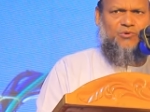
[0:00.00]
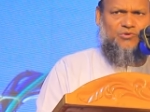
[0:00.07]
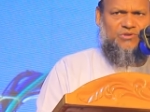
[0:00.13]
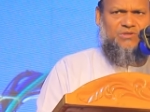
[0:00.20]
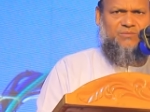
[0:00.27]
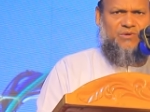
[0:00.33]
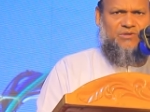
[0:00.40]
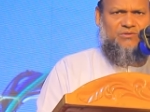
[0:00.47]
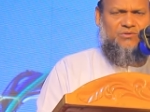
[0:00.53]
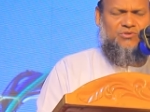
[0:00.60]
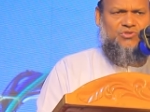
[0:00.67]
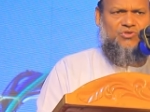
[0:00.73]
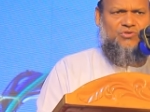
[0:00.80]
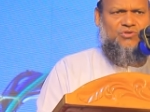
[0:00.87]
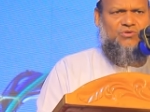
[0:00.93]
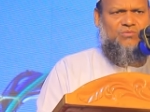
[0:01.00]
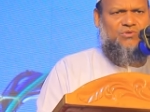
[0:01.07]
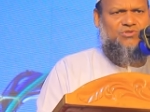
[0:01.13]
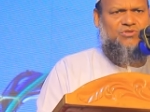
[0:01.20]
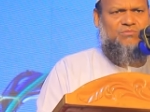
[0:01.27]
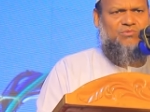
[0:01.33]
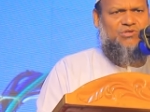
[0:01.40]
পড়তে পারত চোদ্দ
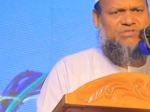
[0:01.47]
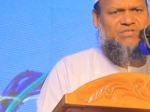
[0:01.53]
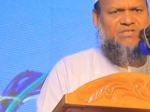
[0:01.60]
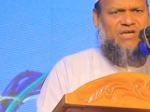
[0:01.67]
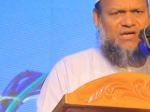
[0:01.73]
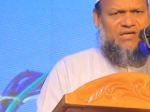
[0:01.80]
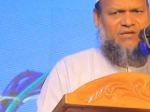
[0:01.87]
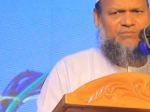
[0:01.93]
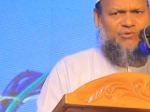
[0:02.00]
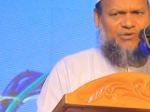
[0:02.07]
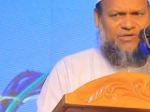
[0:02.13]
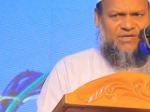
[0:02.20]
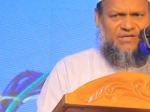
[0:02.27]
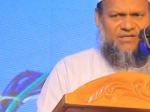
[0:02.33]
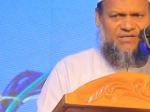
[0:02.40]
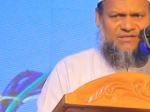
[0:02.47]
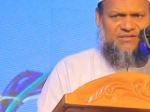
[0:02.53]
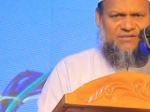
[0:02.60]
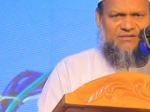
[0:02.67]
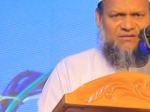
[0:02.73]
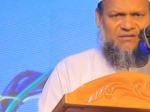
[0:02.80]
বছর বয়সে দাখিল পরীক্ষা দিয়েছে